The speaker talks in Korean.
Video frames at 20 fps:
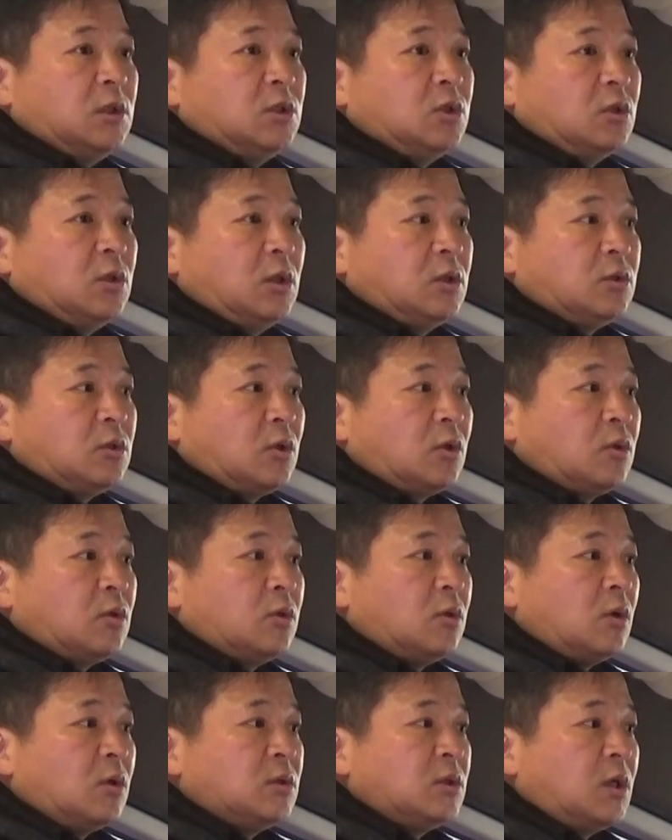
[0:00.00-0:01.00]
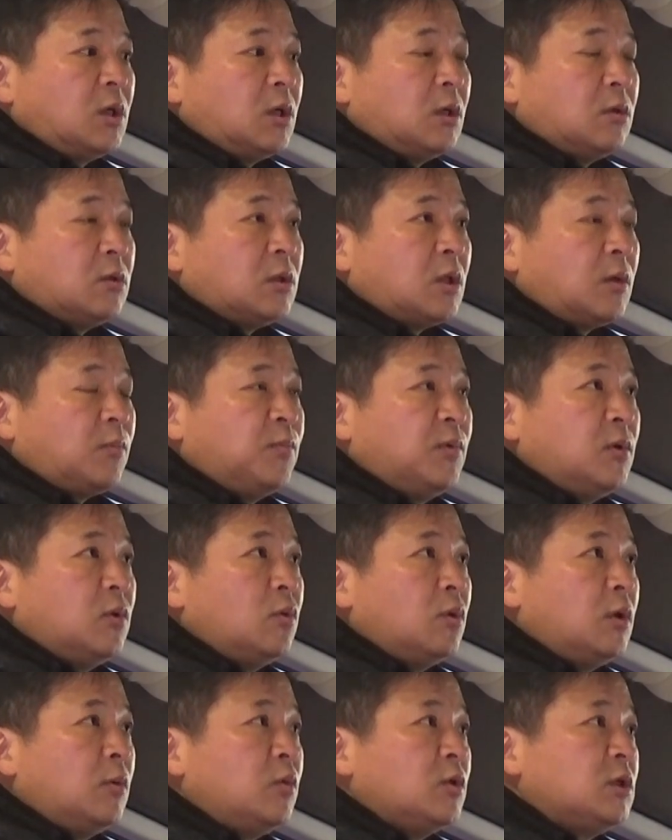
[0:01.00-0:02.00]
이전에 있었던 영상하고 딱
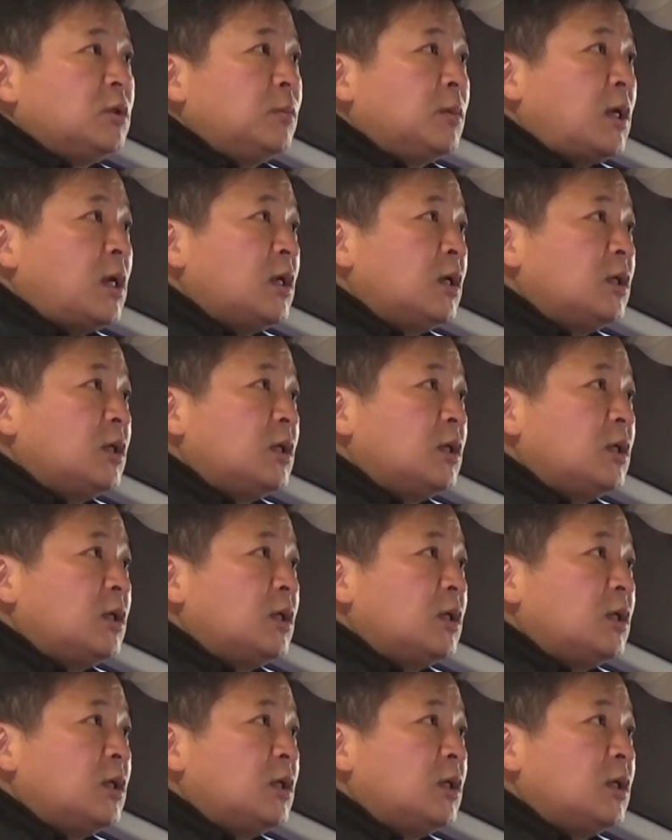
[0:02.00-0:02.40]
비교를 해보시면